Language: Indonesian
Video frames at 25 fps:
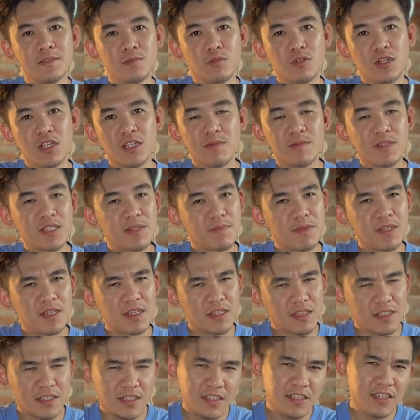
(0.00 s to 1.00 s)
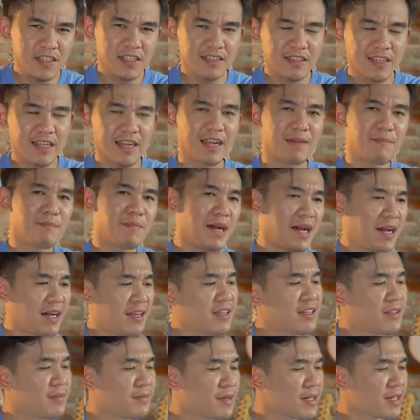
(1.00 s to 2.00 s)
Mungkin teman-teman lihat ini gitar
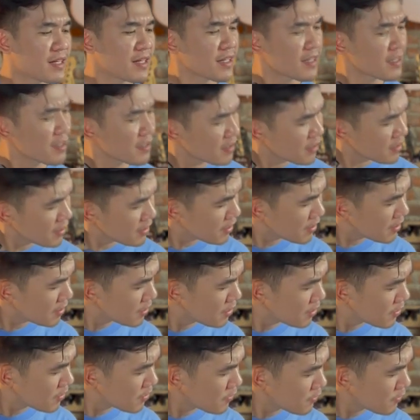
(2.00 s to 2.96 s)
apaan nih mereknya